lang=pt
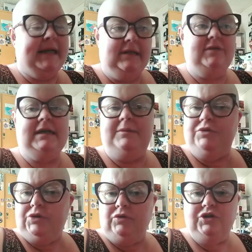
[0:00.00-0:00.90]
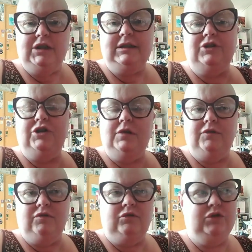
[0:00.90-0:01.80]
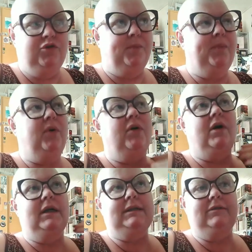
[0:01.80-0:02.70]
não sabe, eu sou autista de nível 1 de suporte,